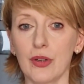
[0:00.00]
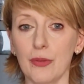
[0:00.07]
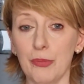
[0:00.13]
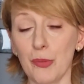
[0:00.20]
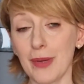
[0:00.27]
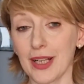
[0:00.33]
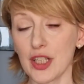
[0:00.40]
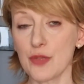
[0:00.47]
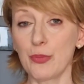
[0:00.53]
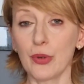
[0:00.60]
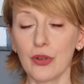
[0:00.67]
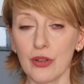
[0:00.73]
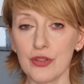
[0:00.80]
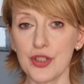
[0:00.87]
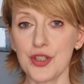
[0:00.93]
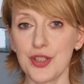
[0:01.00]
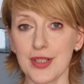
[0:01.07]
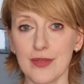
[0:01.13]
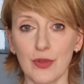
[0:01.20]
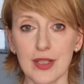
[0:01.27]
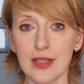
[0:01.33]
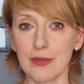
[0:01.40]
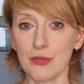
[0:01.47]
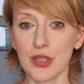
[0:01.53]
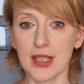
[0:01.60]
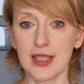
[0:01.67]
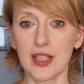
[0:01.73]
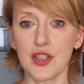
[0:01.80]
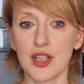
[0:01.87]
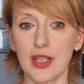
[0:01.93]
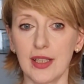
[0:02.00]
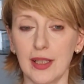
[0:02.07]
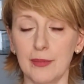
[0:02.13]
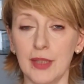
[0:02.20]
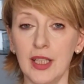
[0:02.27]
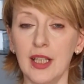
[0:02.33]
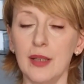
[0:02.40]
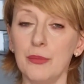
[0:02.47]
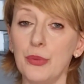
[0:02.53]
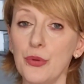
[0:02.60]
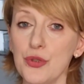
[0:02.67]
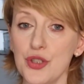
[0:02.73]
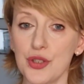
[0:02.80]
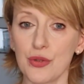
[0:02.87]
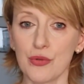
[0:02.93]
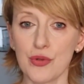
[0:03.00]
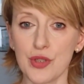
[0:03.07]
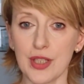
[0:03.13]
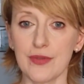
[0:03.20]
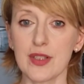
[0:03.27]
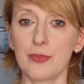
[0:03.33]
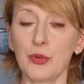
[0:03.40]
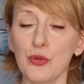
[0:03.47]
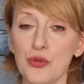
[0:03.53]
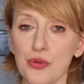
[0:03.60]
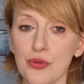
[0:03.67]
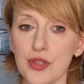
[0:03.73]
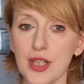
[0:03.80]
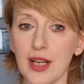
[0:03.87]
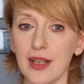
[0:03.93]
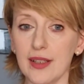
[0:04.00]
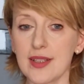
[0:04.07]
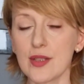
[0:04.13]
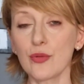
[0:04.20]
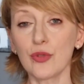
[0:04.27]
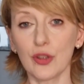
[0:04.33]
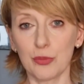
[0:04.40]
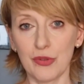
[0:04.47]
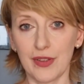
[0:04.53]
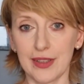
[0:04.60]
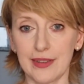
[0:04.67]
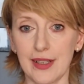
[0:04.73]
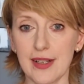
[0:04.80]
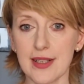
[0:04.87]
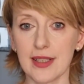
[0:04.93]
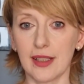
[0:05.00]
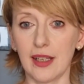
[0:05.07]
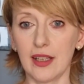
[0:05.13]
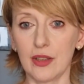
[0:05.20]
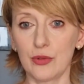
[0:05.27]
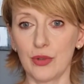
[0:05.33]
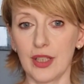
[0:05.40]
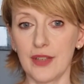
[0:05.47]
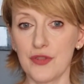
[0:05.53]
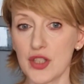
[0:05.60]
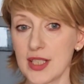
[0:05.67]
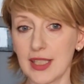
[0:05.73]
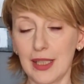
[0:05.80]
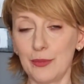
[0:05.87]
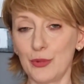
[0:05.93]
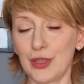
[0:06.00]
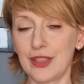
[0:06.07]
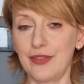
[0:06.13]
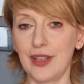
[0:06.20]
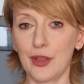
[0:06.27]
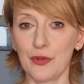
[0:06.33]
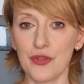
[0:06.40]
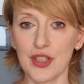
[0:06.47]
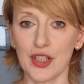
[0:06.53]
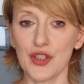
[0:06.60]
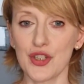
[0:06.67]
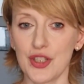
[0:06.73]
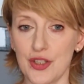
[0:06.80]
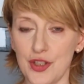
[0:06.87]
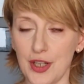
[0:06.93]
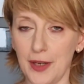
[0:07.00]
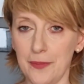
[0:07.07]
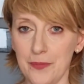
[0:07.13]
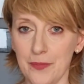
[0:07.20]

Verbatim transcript: pomagać pogodzić się z własnym przeznaczeniem, budzić uczucia współczucia i cnót obywatelskich, które wszystkim ułatwiają wszak życie.